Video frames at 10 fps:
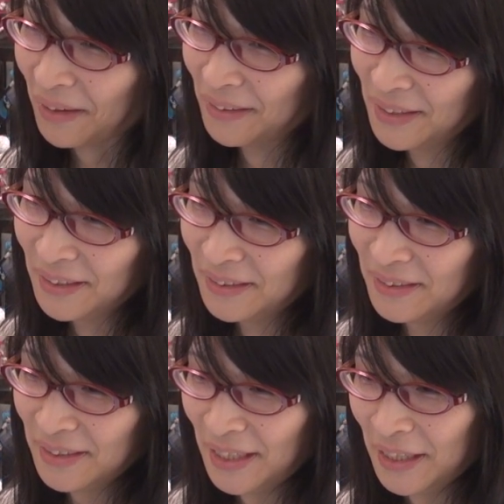で
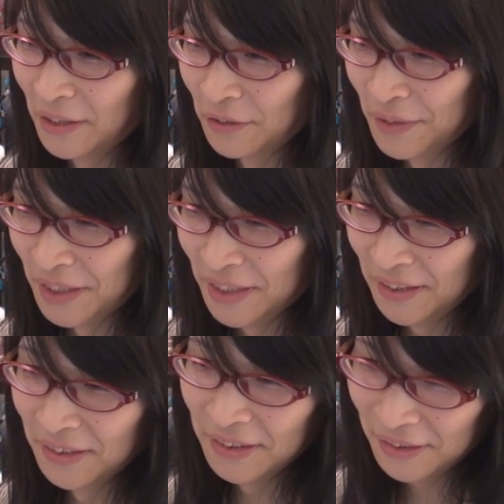税込みに
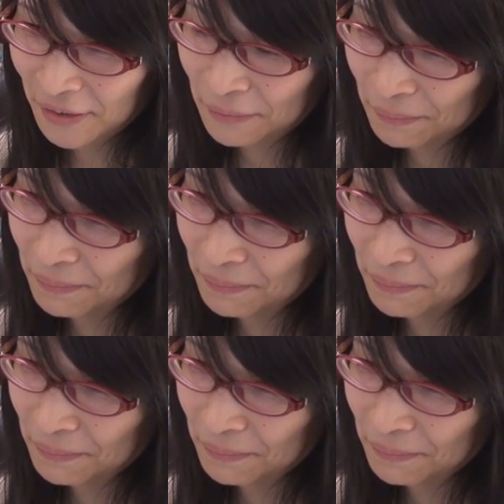すると